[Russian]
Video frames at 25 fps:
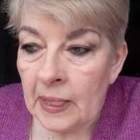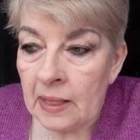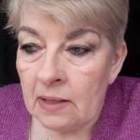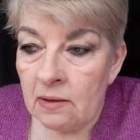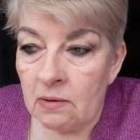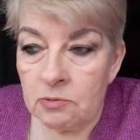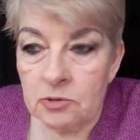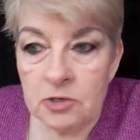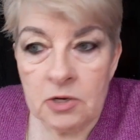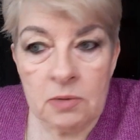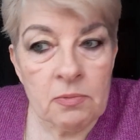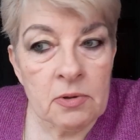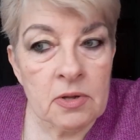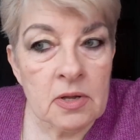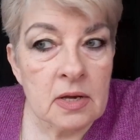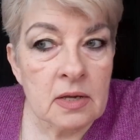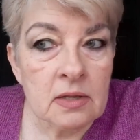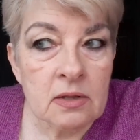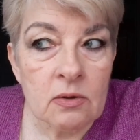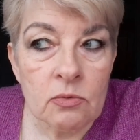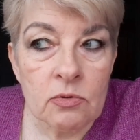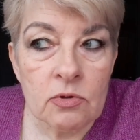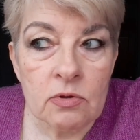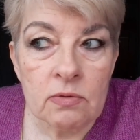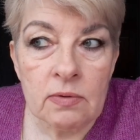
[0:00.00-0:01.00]
Вообще меня
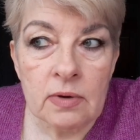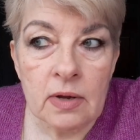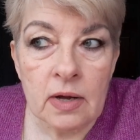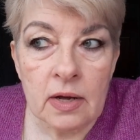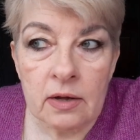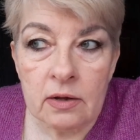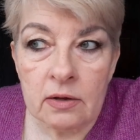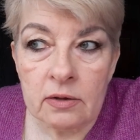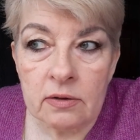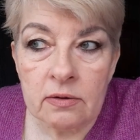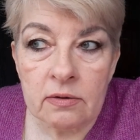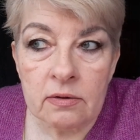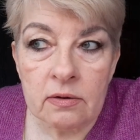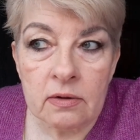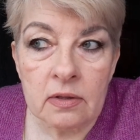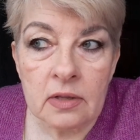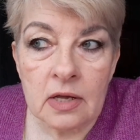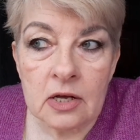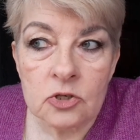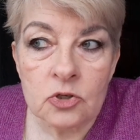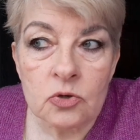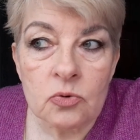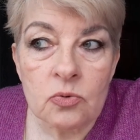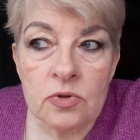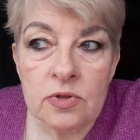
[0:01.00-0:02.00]
это удивляет.
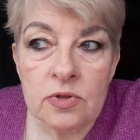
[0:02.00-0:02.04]
Ложу